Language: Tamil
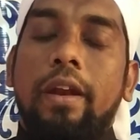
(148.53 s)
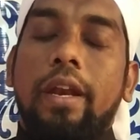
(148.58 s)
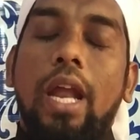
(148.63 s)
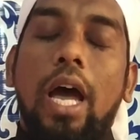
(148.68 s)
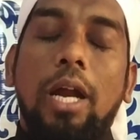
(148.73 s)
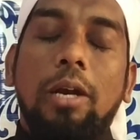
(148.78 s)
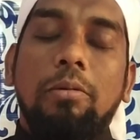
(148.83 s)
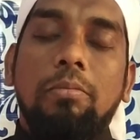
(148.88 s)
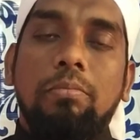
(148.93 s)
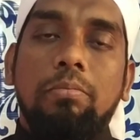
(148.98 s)

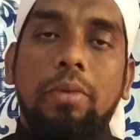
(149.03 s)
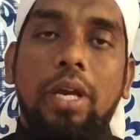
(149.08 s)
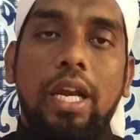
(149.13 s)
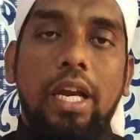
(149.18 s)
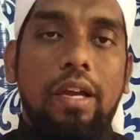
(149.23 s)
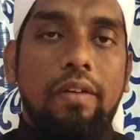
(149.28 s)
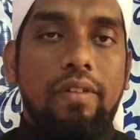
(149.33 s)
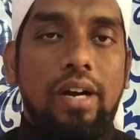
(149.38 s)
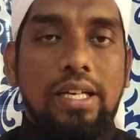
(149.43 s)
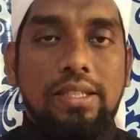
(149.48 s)
நான்
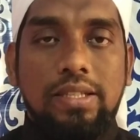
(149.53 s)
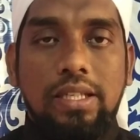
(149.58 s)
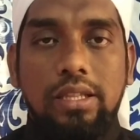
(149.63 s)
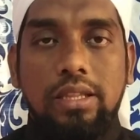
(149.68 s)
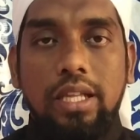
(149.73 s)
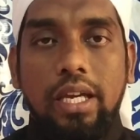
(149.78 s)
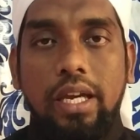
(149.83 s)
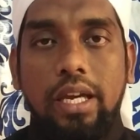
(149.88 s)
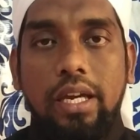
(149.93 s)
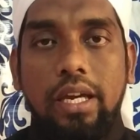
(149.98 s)
மேலே
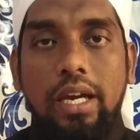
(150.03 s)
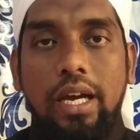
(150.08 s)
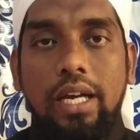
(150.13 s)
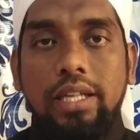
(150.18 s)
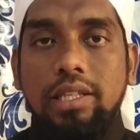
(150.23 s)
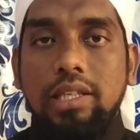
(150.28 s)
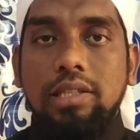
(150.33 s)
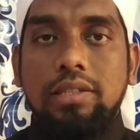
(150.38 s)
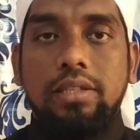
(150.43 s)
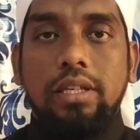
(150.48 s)
வாசித்த
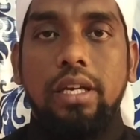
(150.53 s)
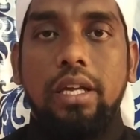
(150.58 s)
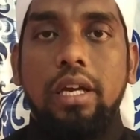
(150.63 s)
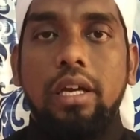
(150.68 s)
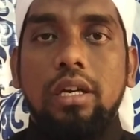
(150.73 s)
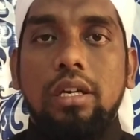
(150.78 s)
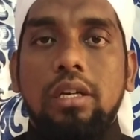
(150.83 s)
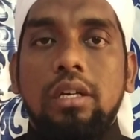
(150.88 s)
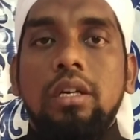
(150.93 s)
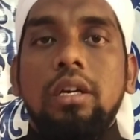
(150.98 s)
ஹதீஸிலே
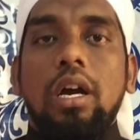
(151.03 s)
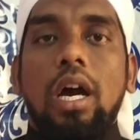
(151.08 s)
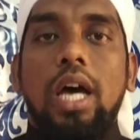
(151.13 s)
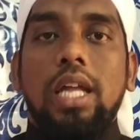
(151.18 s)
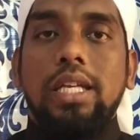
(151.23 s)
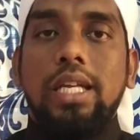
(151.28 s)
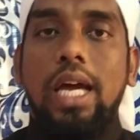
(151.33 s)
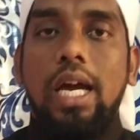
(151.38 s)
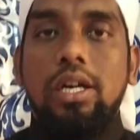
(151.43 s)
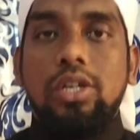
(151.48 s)

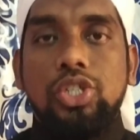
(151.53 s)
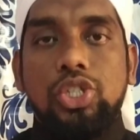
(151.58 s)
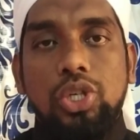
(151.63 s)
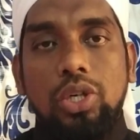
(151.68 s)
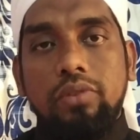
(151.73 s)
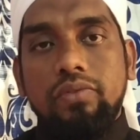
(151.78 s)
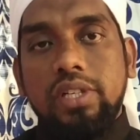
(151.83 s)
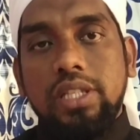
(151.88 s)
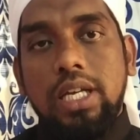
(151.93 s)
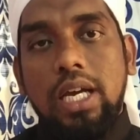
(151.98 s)
அல்லாஹு
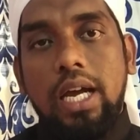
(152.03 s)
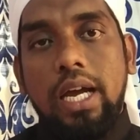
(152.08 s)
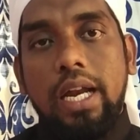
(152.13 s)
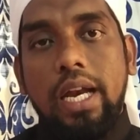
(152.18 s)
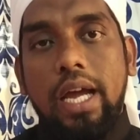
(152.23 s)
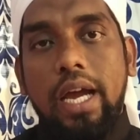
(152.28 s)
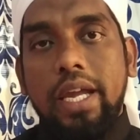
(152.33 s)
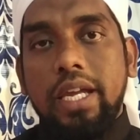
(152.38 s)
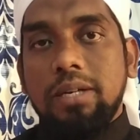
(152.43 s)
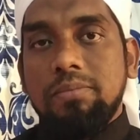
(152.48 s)
சொல்வதாக
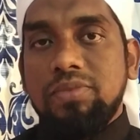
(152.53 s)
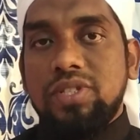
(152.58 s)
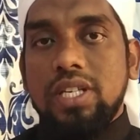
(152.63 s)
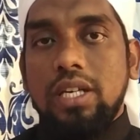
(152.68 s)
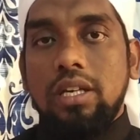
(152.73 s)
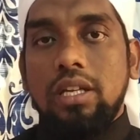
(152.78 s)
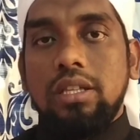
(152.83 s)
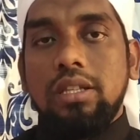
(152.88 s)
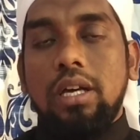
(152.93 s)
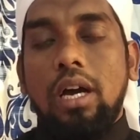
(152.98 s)
நாயகம்
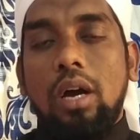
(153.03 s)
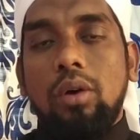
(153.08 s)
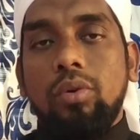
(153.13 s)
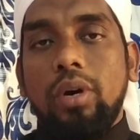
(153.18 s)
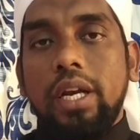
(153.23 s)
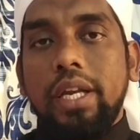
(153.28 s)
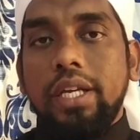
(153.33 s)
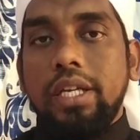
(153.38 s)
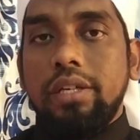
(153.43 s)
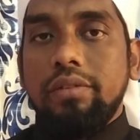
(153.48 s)
சல்லல்லாஹு
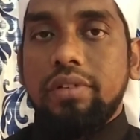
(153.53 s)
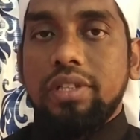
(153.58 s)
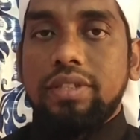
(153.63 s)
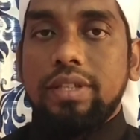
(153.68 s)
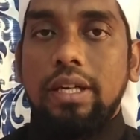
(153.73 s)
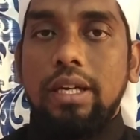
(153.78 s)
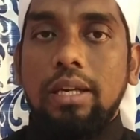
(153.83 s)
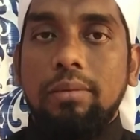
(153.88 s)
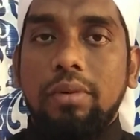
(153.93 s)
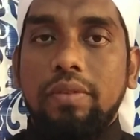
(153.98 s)
அலிஹி
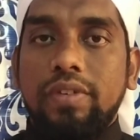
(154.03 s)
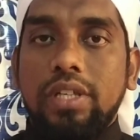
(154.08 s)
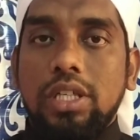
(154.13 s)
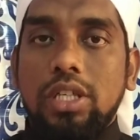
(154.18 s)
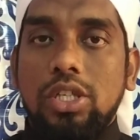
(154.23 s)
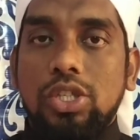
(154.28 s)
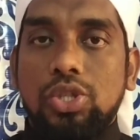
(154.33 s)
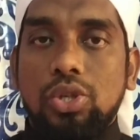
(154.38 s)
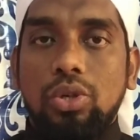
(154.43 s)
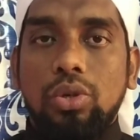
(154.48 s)
வசல்லம்
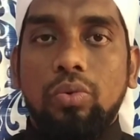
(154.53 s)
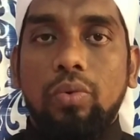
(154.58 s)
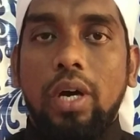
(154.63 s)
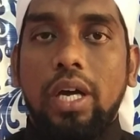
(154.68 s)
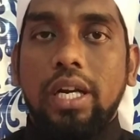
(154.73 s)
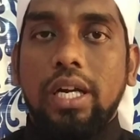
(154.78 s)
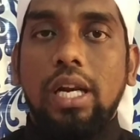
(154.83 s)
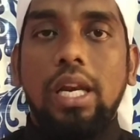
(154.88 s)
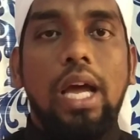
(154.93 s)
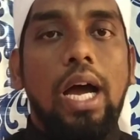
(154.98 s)
அவர்கள்
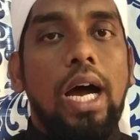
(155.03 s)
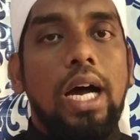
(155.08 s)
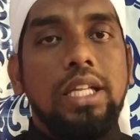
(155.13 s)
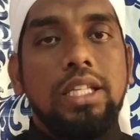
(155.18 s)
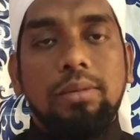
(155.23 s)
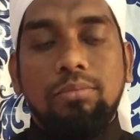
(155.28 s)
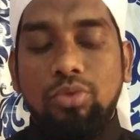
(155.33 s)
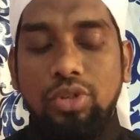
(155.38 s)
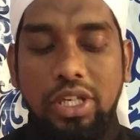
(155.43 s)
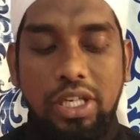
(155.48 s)
சொல்லுவார்கள்
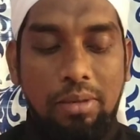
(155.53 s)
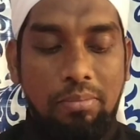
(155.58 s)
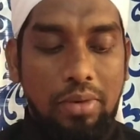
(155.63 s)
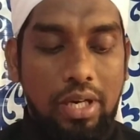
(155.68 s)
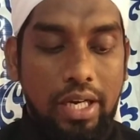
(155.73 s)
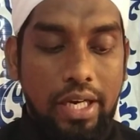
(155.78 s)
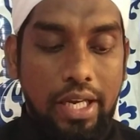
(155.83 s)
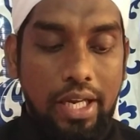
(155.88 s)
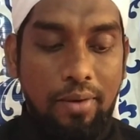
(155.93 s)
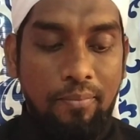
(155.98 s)
ஆதமுடைய
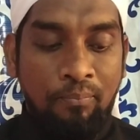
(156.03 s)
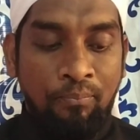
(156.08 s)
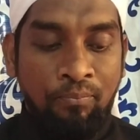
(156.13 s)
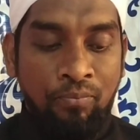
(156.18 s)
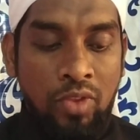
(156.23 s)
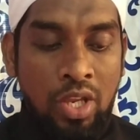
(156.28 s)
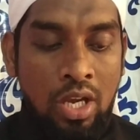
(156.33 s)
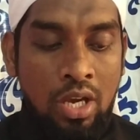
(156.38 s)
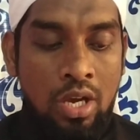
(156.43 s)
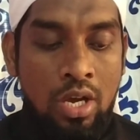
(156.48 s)
மகனே
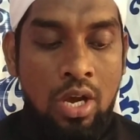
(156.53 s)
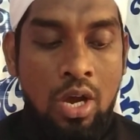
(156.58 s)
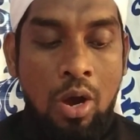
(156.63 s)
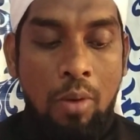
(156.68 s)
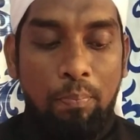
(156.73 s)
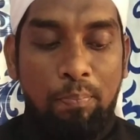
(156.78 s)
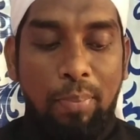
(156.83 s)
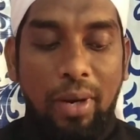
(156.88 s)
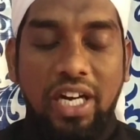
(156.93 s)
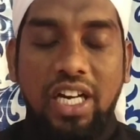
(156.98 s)

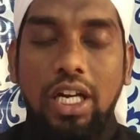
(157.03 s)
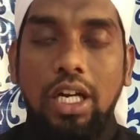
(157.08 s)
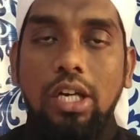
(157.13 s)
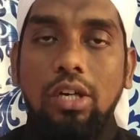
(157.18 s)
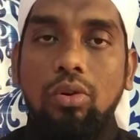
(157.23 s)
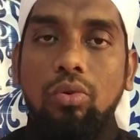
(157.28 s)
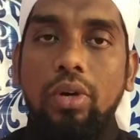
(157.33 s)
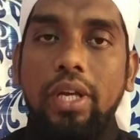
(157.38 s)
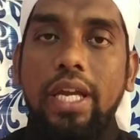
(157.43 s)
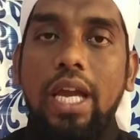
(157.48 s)

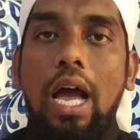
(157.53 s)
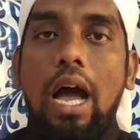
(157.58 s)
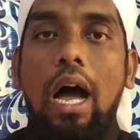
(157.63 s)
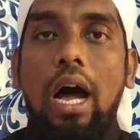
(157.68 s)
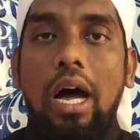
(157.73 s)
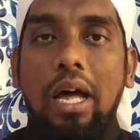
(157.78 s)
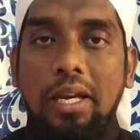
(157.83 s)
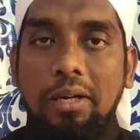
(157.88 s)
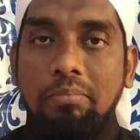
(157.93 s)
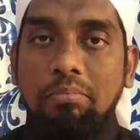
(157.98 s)
பகலினுடைய
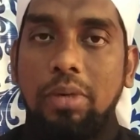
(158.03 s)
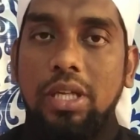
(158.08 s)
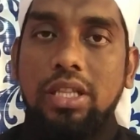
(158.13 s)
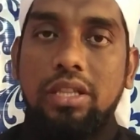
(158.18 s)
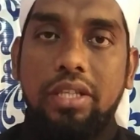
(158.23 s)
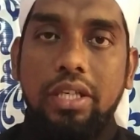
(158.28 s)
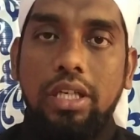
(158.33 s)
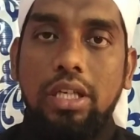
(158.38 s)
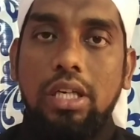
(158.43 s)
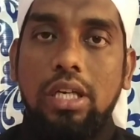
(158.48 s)

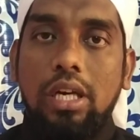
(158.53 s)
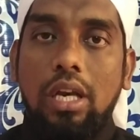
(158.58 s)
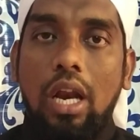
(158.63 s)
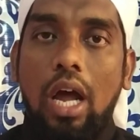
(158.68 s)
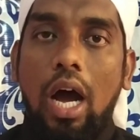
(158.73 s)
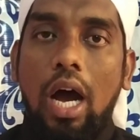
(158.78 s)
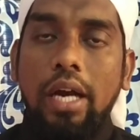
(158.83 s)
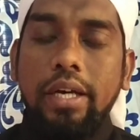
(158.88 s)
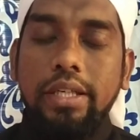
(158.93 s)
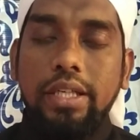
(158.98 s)
ஆரம்பத்தில்
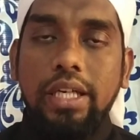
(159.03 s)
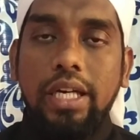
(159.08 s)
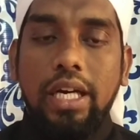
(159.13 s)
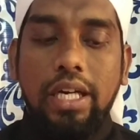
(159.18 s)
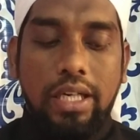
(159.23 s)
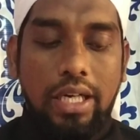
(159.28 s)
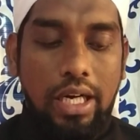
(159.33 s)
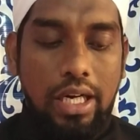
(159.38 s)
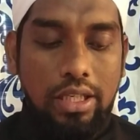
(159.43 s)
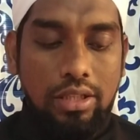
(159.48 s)
நான்கு
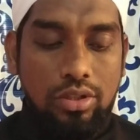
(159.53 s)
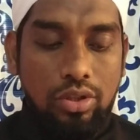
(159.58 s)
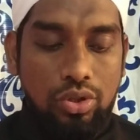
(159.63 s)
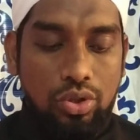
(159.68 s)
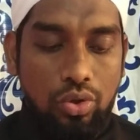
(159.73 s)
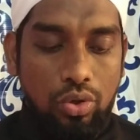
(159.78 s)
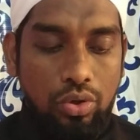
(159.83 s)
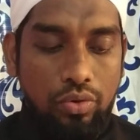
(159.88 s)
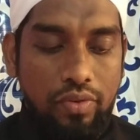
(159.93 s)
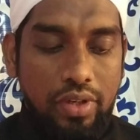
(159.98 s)
ரக்காத்து
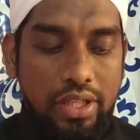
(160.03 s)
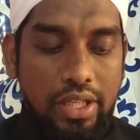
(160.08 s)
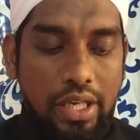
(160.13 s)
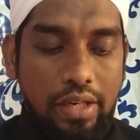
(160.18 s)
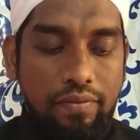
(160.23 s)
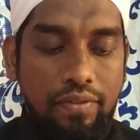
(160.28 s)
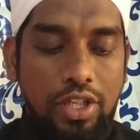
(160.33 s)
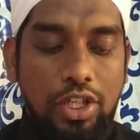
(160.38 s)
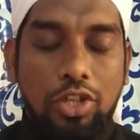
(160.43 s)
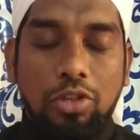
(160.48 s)
தொழுவதை
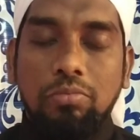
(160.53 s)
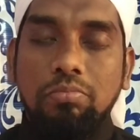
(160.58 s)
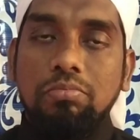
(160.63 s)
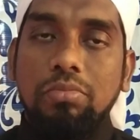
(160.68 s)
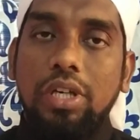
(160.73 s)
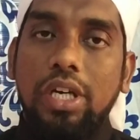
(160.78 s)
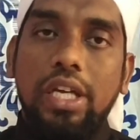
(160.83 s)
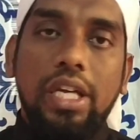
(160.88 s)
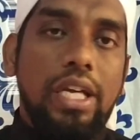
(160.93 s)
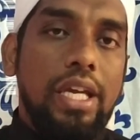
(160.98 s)
விட்டும்
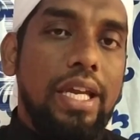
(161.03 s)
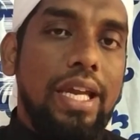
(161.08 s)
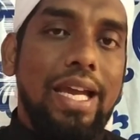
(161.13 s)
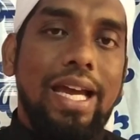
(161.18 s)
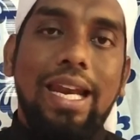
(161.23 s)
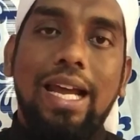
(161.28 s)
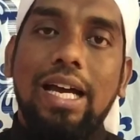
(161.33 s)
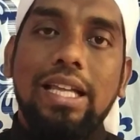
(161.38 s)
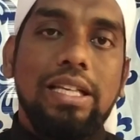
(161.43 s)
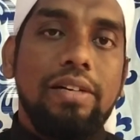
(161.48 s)
நீ
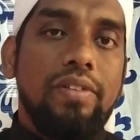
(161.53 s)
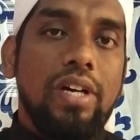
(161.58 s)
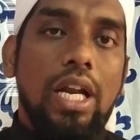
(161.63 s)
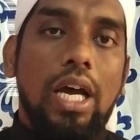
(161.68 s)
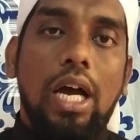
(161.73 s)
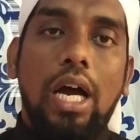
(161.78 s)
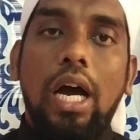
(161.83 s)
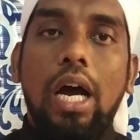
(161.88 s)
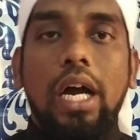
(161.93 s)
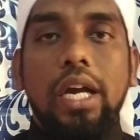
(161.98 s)

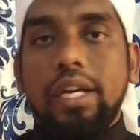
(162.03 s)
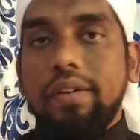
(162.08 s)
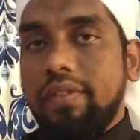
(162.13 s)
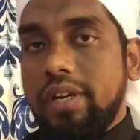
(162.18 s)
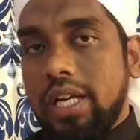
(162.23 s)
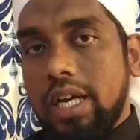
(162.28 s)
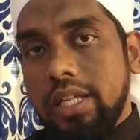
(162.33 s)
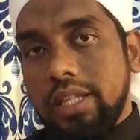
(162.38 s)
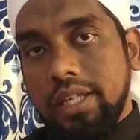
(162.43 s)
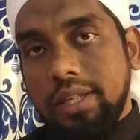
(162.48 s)
இயலாதவனாக
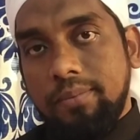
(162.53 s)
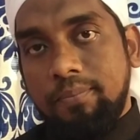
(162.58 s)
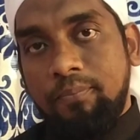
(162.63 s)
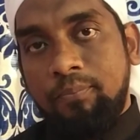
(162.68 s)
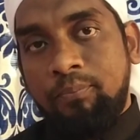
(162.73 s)
ஆகிவிடாதே